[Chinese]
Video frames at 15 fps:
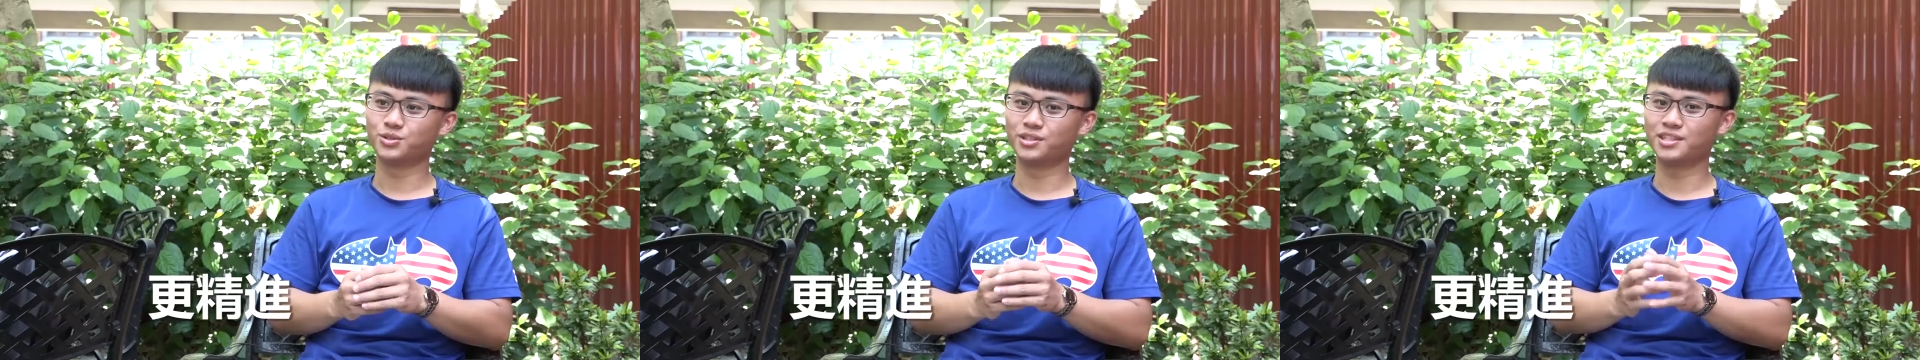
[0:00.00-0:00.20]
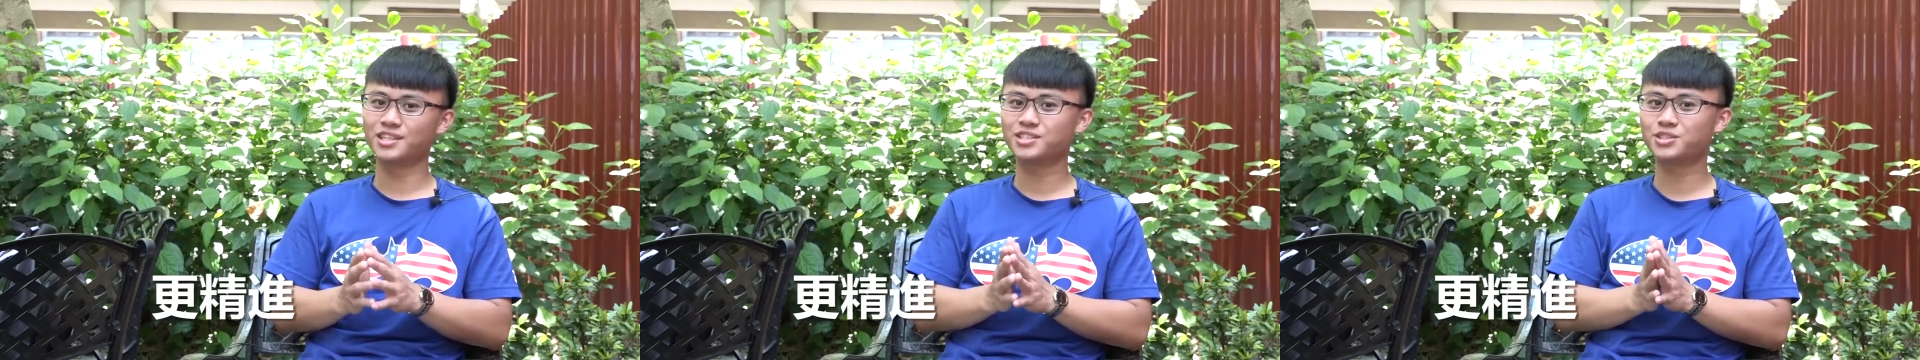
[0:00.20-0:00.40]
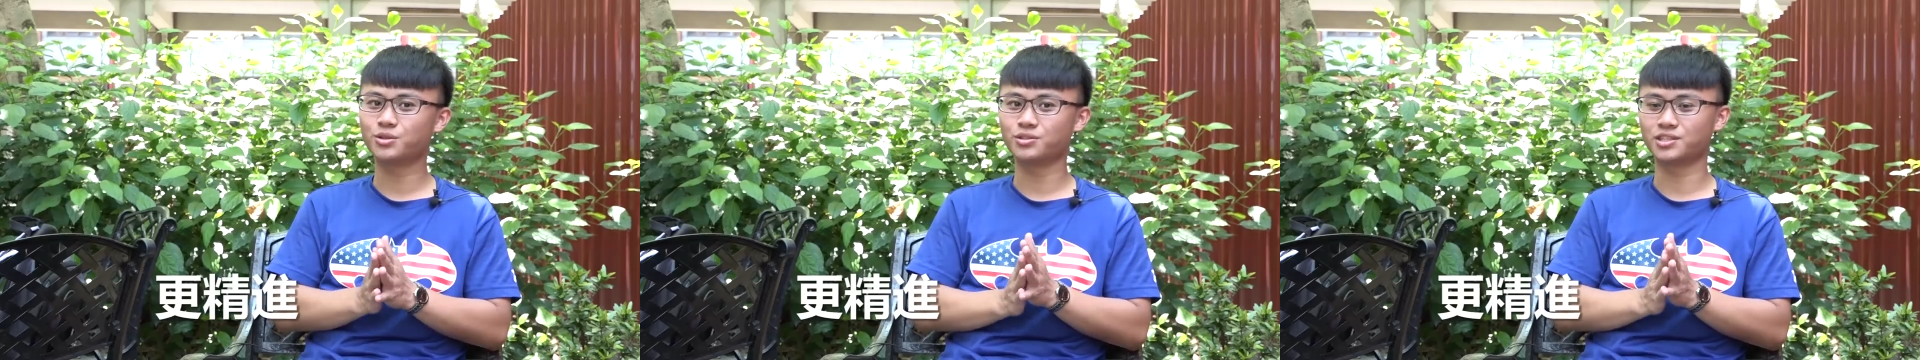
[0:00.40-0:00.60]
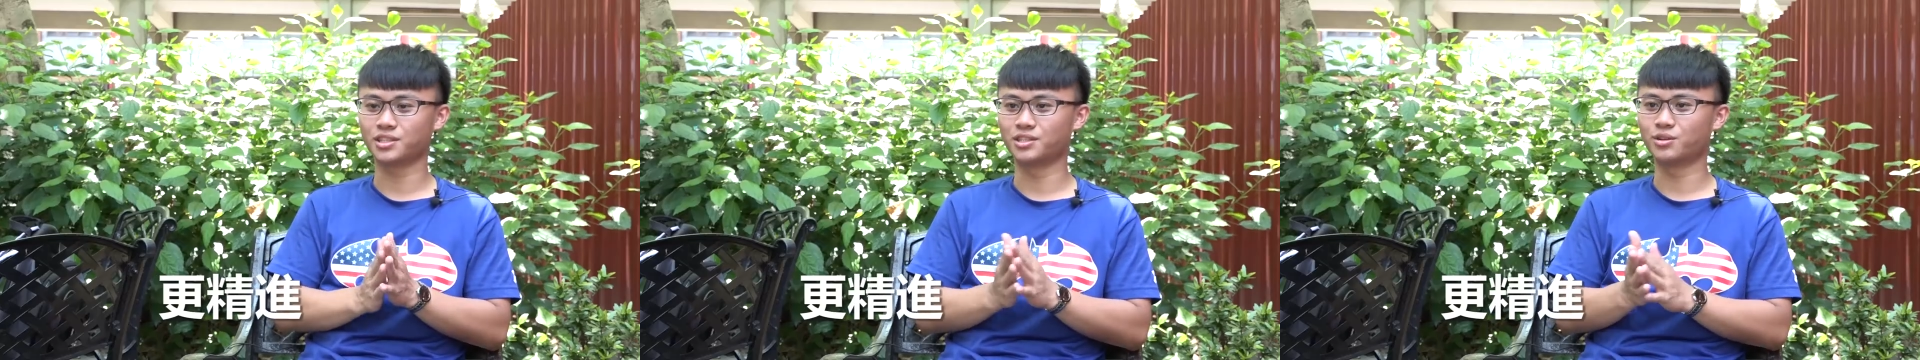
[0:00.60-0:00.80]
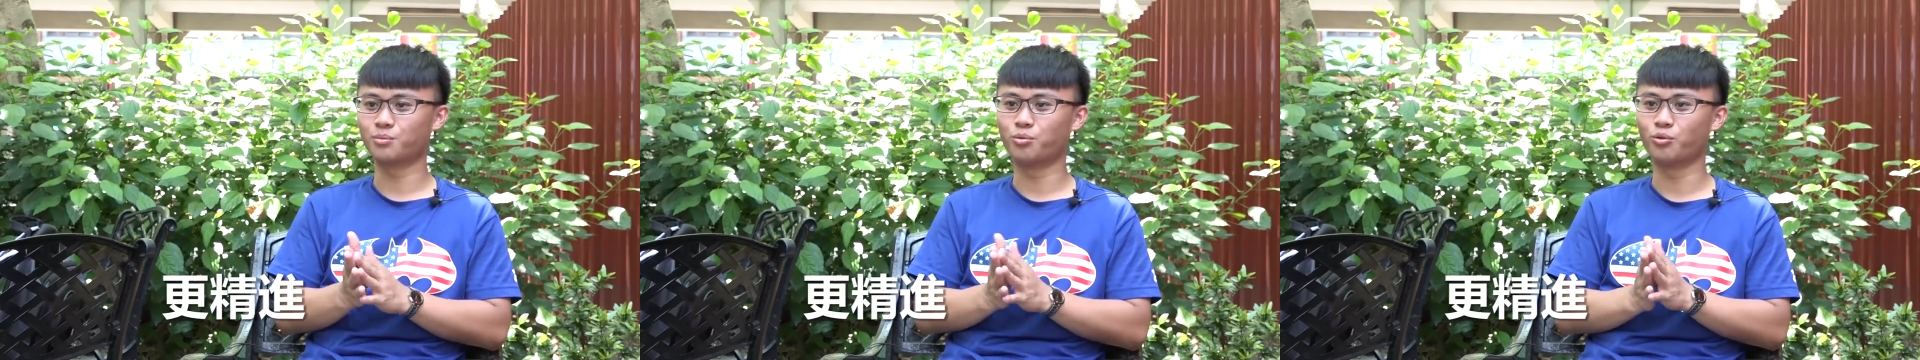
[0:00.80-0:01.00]
所以那手整
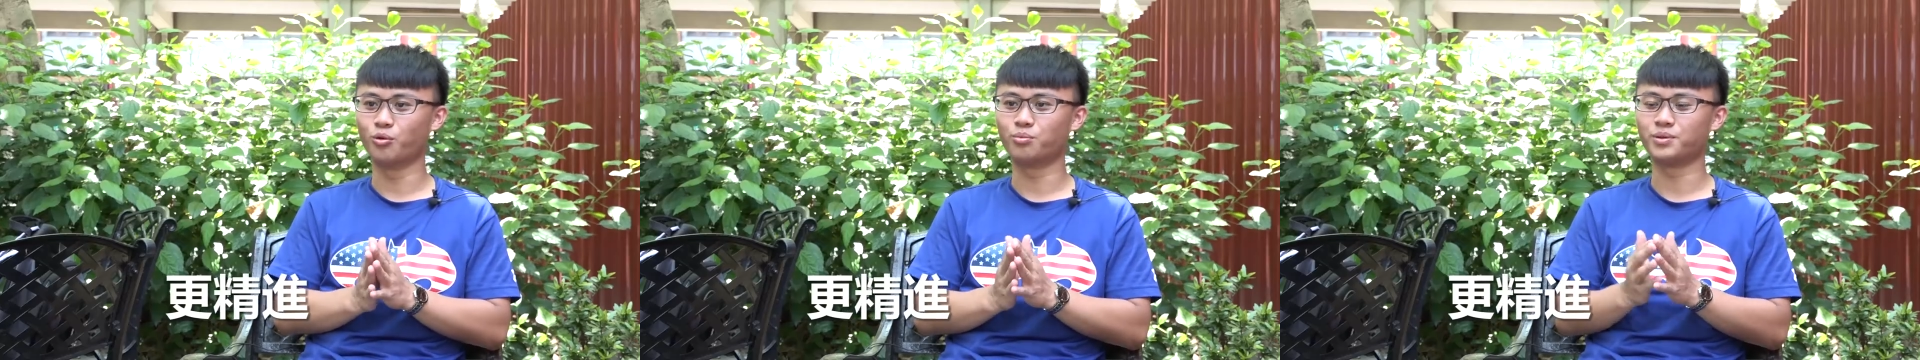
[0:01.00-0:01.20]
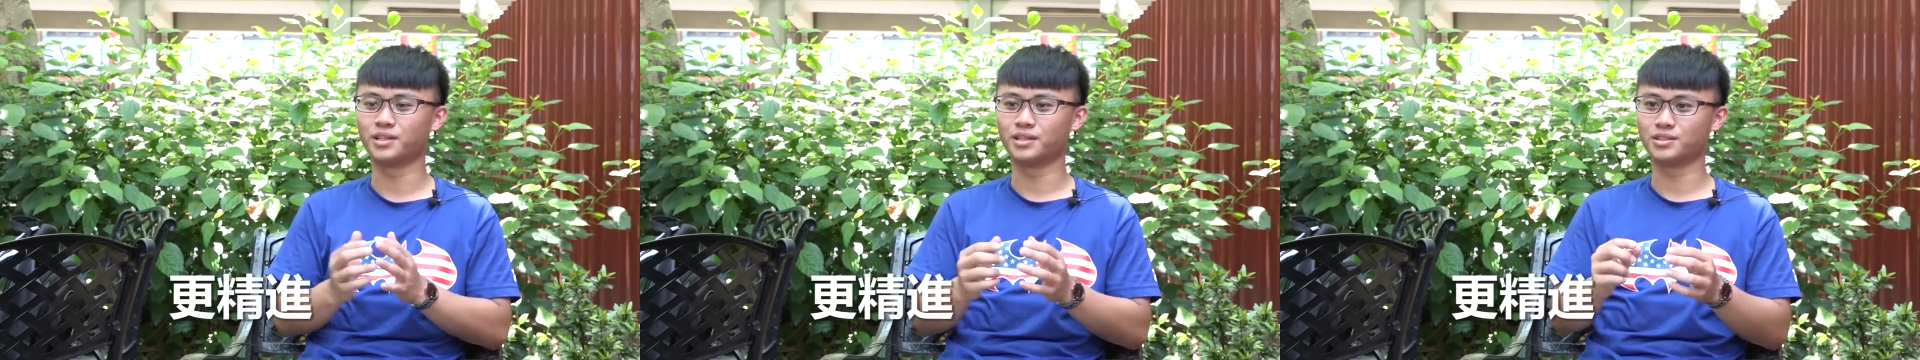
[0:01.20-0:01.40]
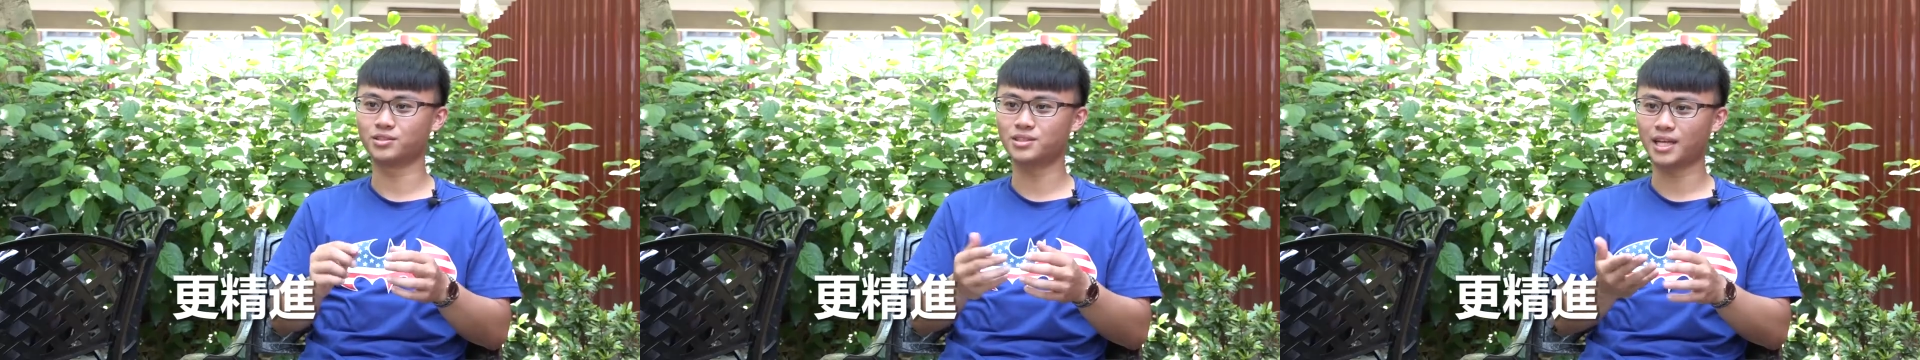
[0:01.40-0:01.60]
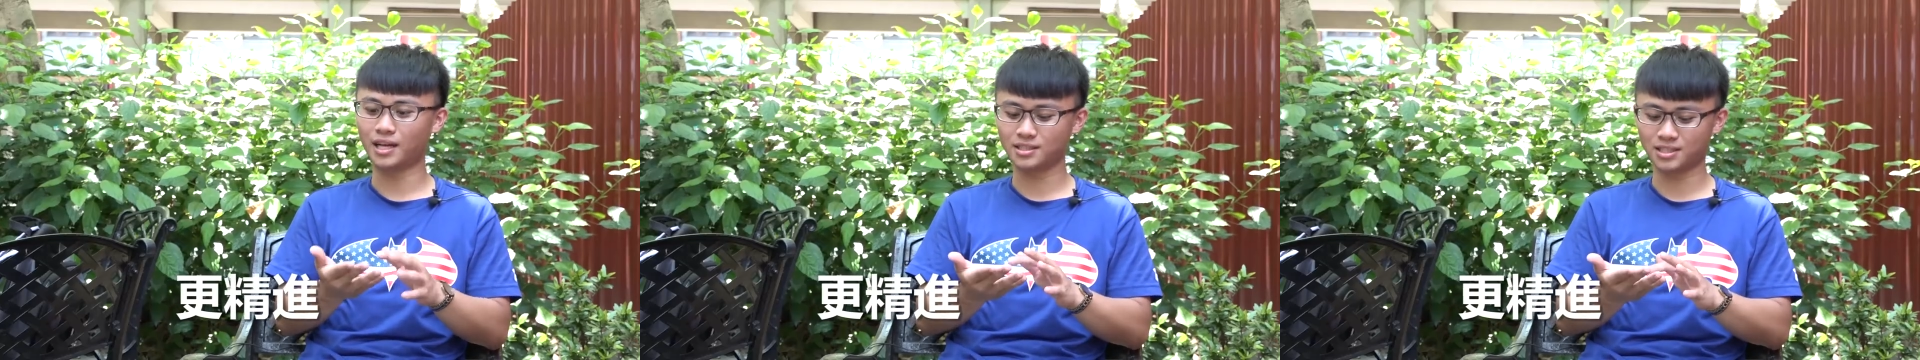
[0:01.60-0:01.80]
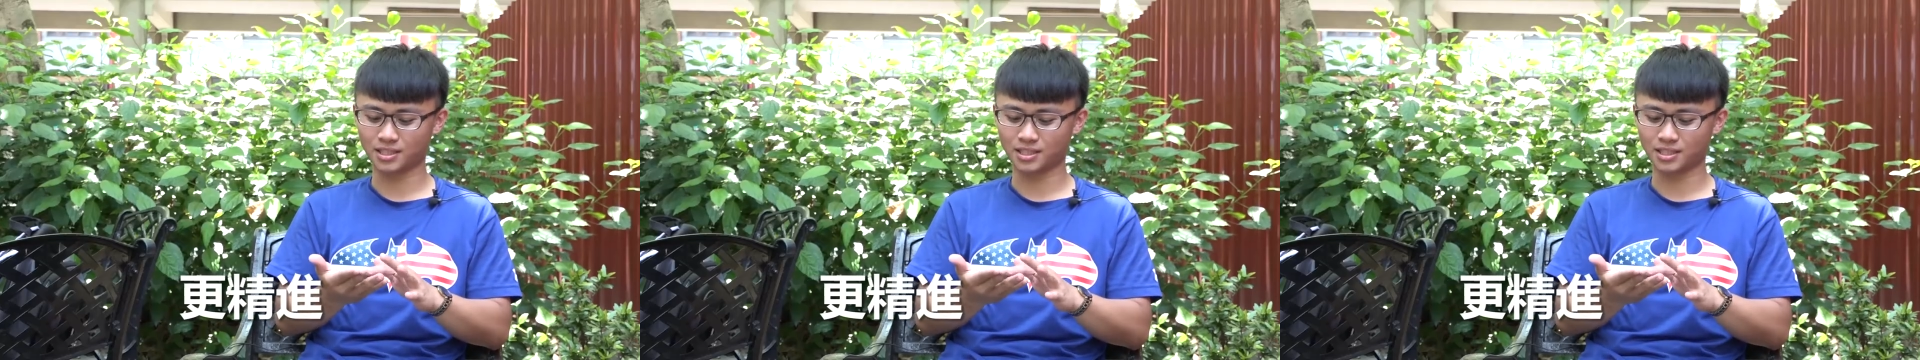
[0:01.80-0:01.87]
个都破，就打到